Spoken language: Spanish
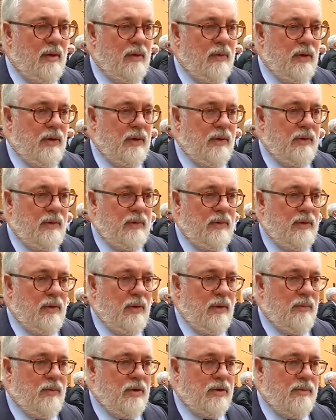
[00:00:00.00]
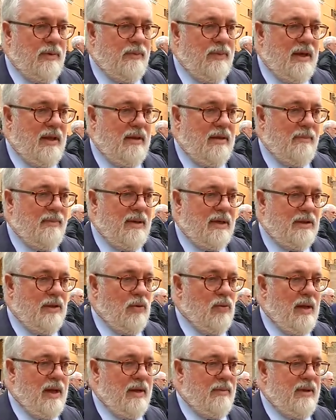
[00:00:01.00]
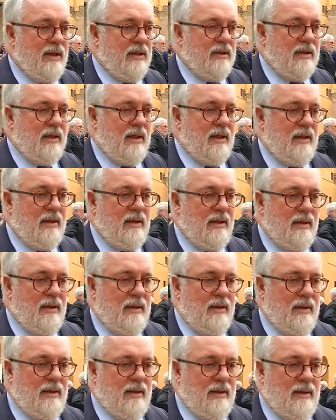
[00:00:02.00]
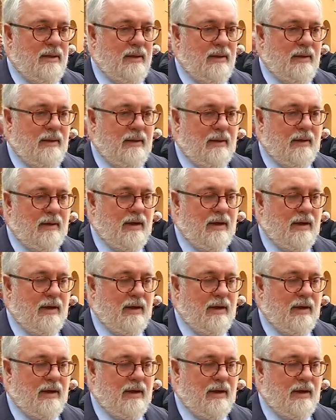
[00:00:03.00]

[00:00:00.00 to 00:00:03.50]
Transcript: eh, pues, me parece particularmente eh,